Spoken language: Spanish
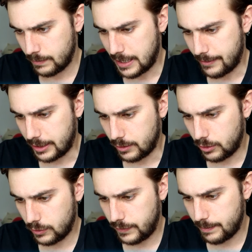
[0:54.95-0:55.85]
a ver,
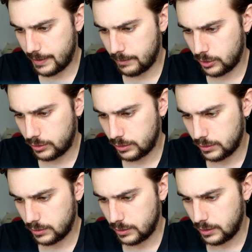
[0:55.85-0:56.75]
no nos flipemos
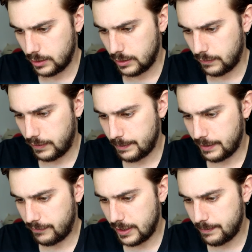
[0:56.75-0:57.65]

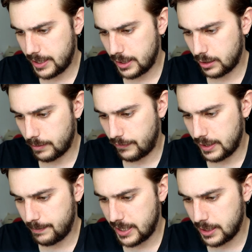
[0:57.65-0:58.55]
Flipping, flipping, no me
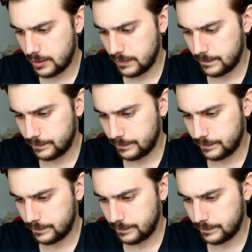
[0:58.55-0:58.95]
flipping